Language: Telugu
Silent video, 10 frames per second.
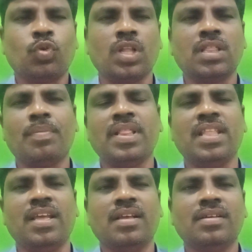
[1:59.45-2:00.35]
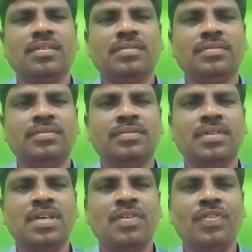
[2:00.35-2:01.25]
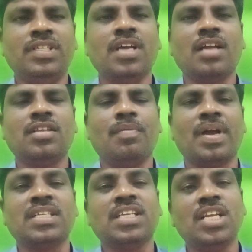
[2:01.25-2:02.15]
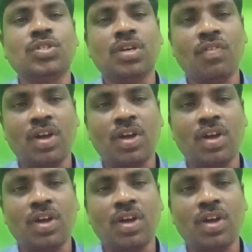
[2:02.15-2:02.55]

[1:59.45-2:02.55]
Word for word: కొంతమంది విద్యార్థులు మనసు గెలుచుకున్న